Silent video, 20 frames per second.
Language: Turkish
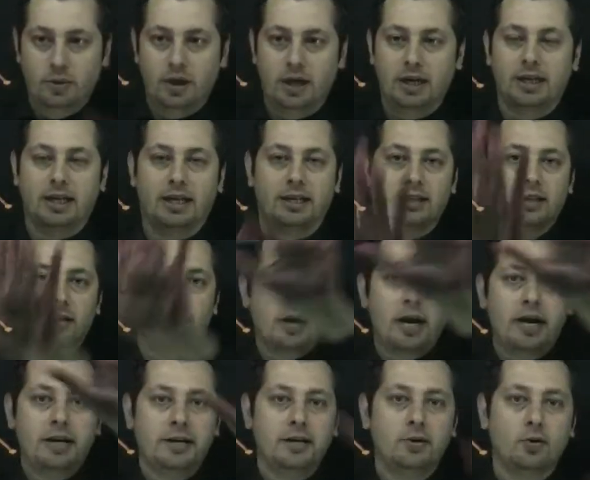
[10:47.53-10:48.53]
alan
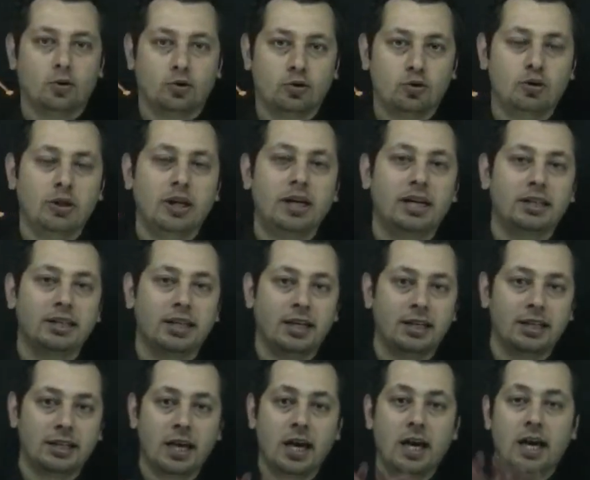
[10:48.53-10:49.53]
her yer ot ne
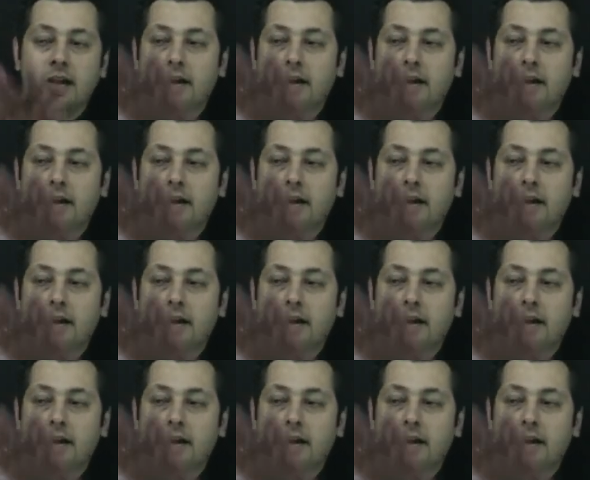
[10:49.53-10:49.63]
kadarlık